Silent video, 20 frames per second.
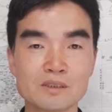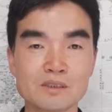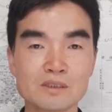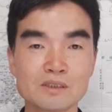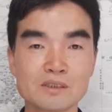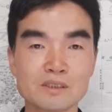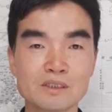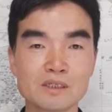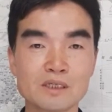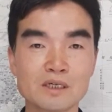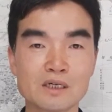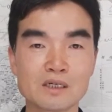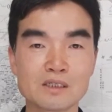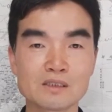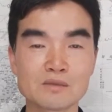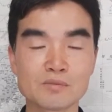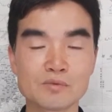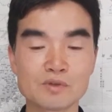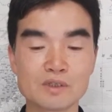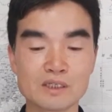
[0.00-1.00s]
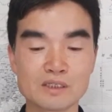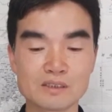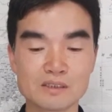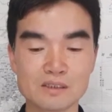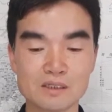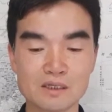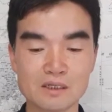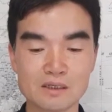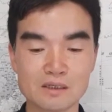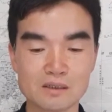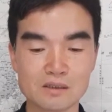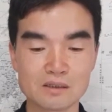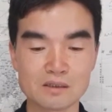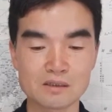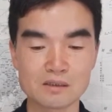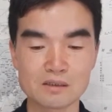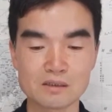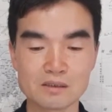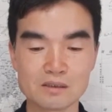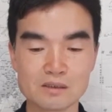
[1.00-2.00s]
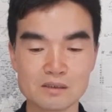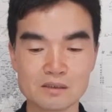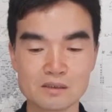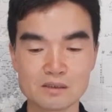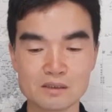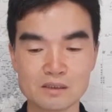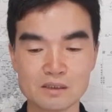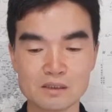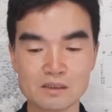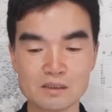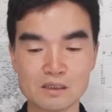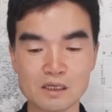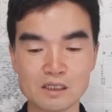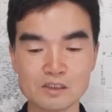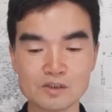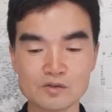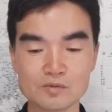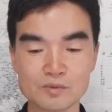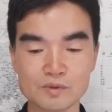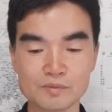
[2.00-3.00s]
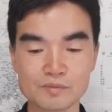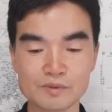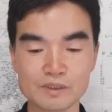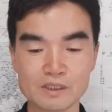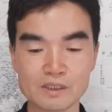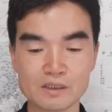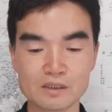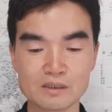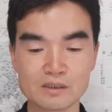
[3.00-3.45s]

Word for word: 시행하지 못했을까 하는 아쉬움입니다.